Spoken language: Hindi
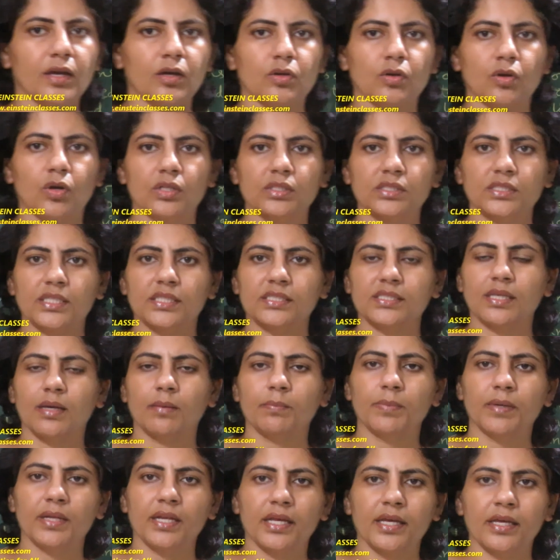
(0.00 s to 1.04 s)
क्या कौन से
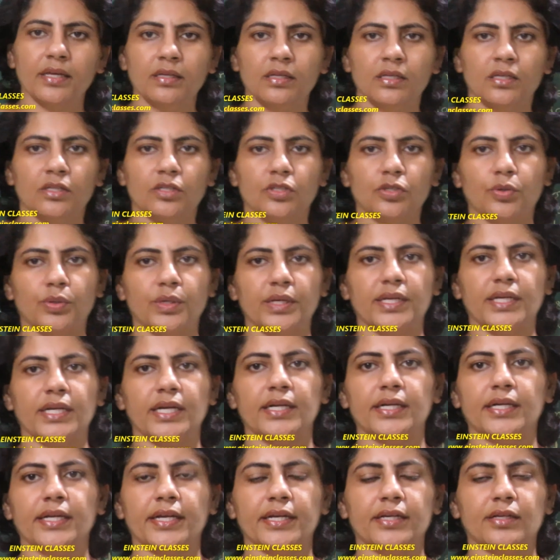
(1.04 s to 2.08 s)
एग्जाम्पल हैं
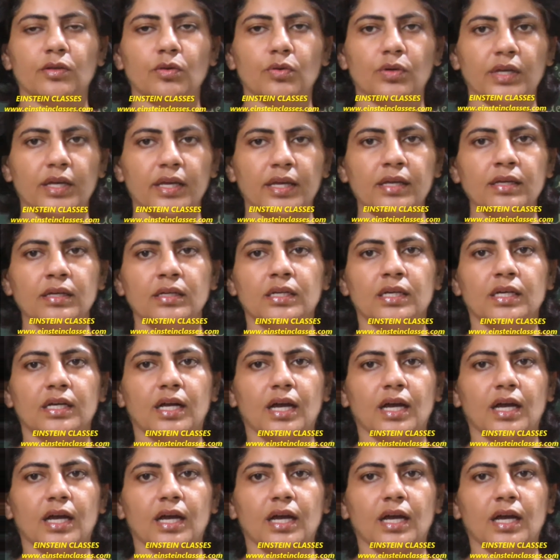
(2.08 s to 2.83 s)
यूनिडेंटेड क्योंकि